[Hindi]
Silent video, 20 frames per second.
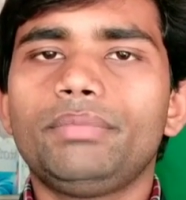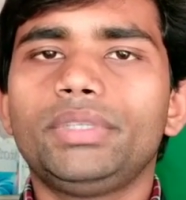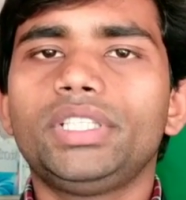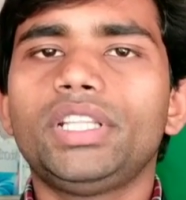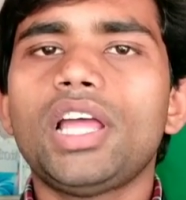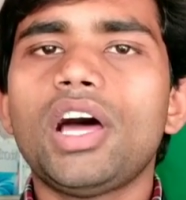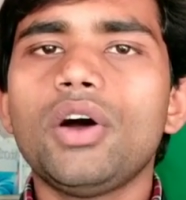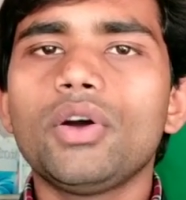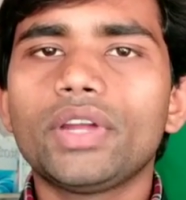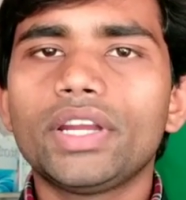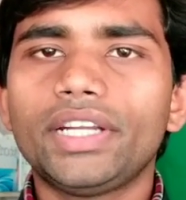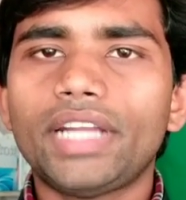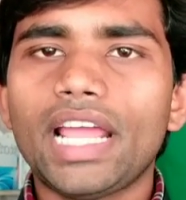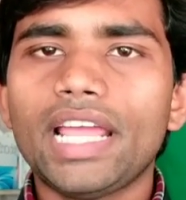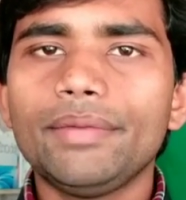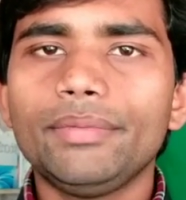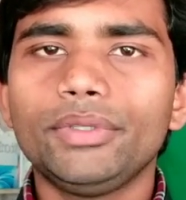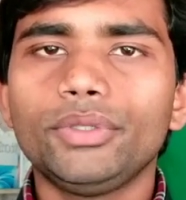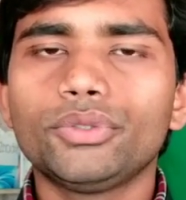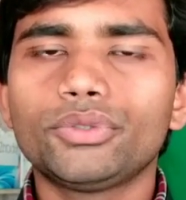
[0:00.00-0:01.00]
बदलाव
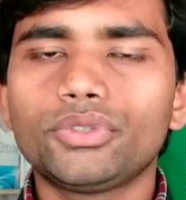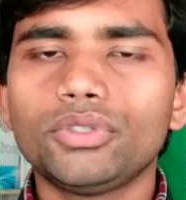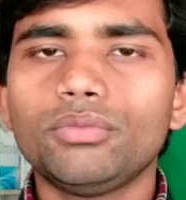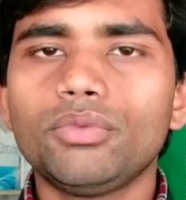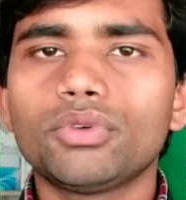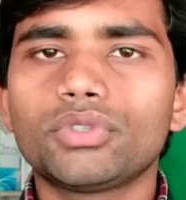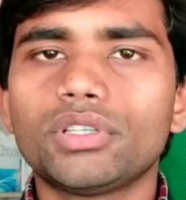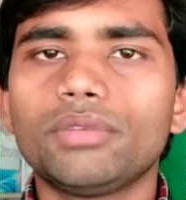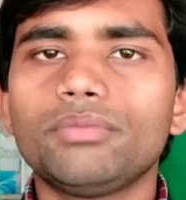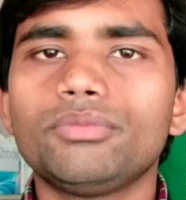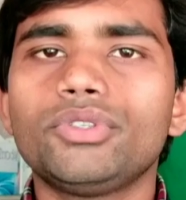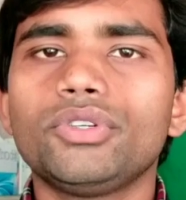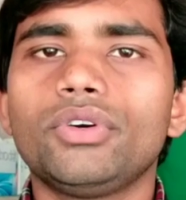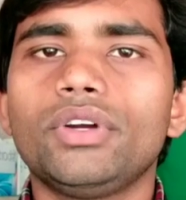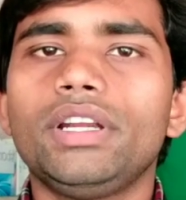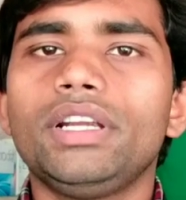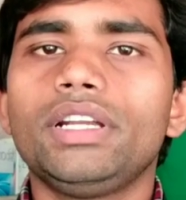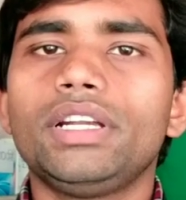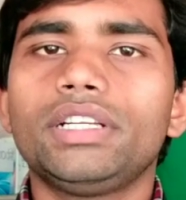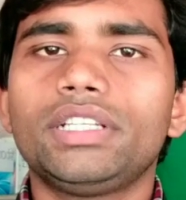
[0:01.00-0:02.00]
के टाइम है दोस्तों मौसम
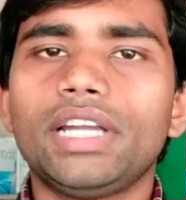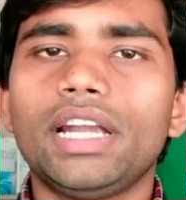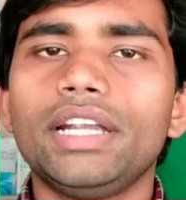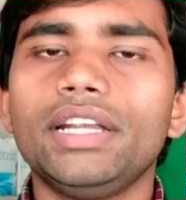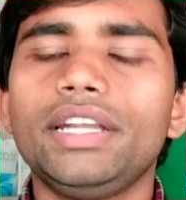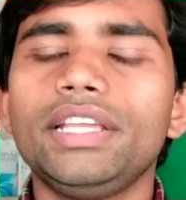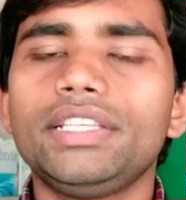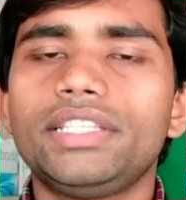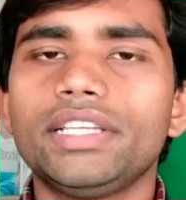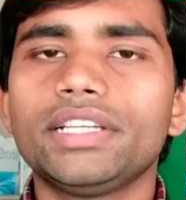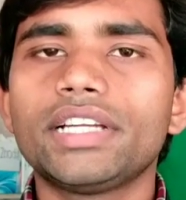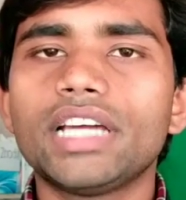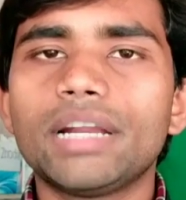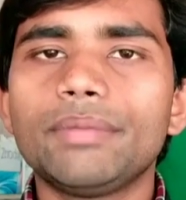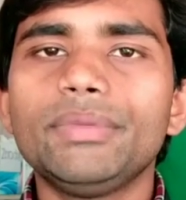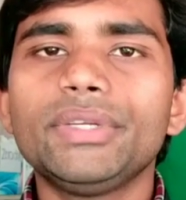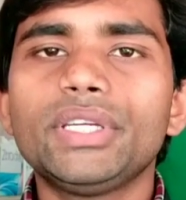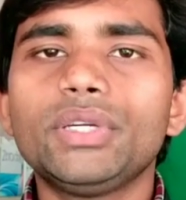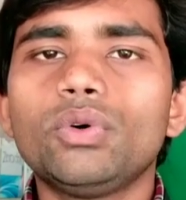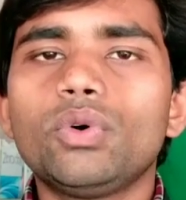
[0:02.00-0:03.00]
जो है ठंडी से
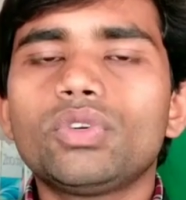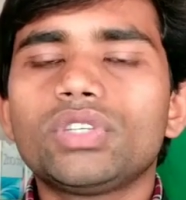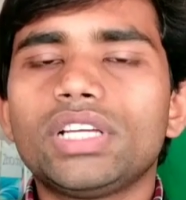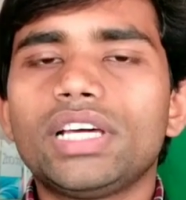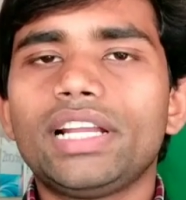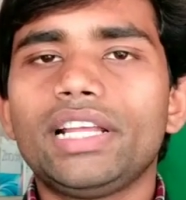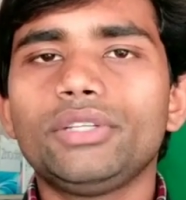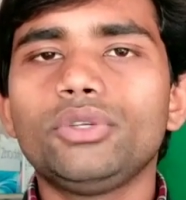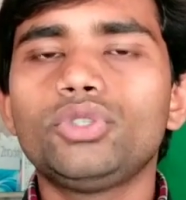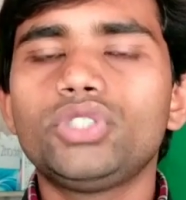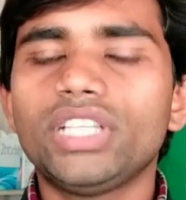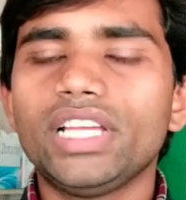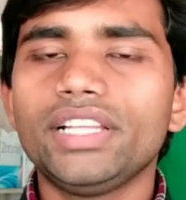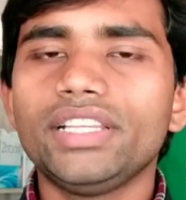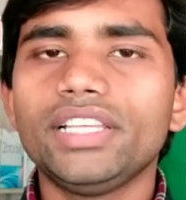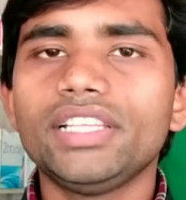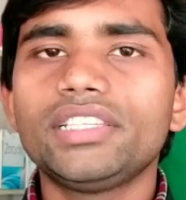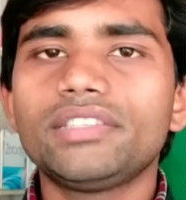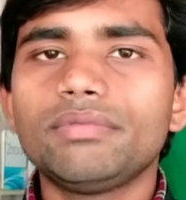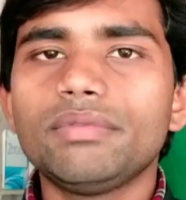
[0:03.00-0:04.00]
गर्मी की ओर जा रहा है जो
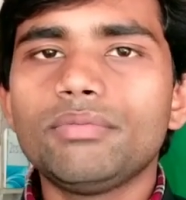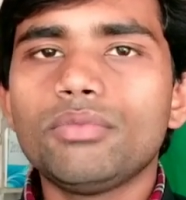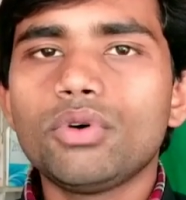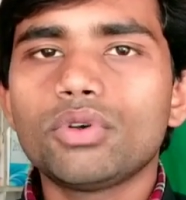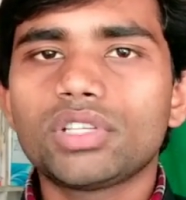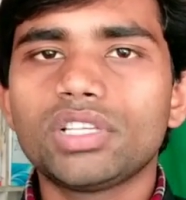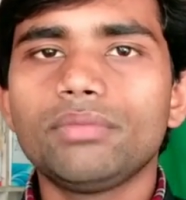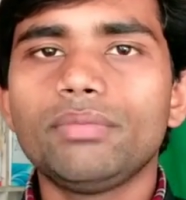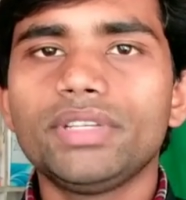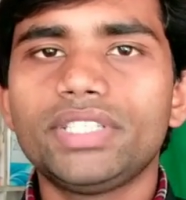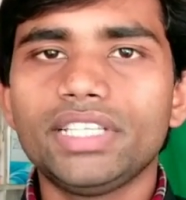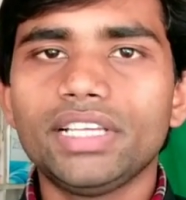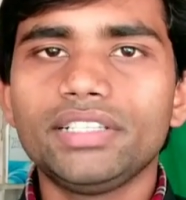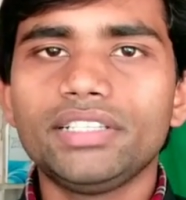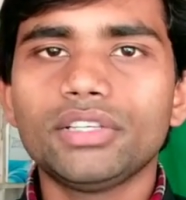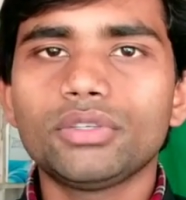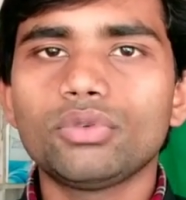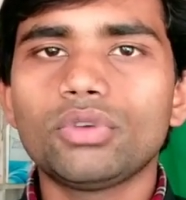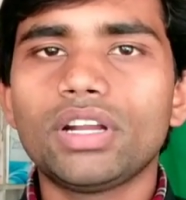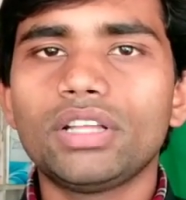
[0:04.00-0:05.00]
चेंजेस मौसम में
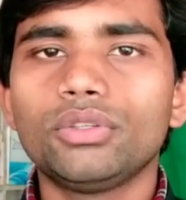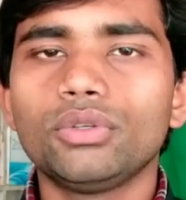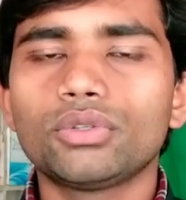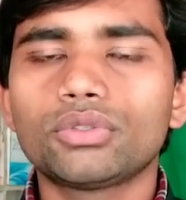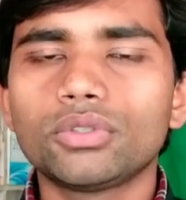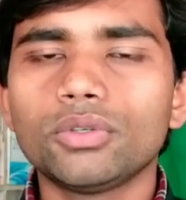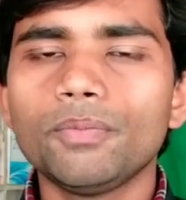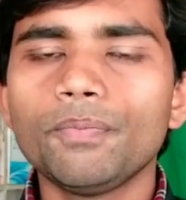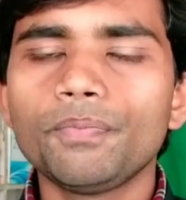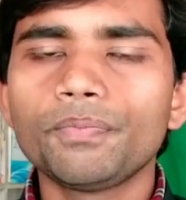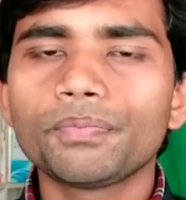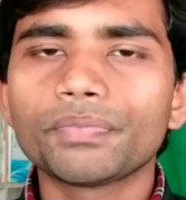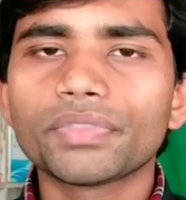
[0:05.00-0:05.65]
चेंजेस हो रहा है दोस्तों